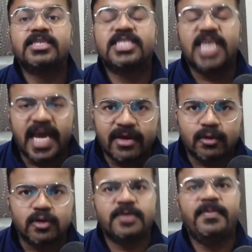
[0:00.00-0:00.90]
चाहे
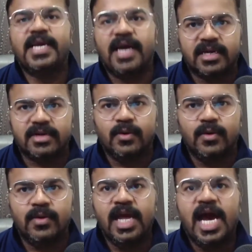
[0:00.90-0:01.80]
कुछ भी कारण हो
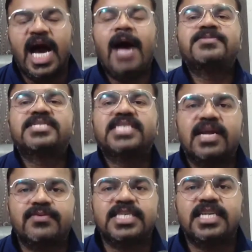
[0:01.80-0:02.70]
आप
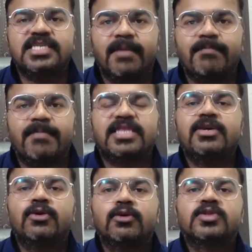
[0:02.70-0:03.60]
सार्वजनिक संपत्ति
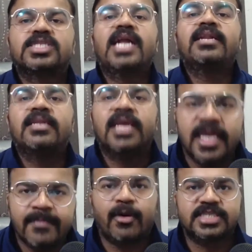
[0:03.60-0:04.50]
को नुकसान
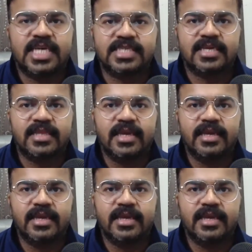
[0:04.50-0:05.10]
नहीं पहुंचा सकते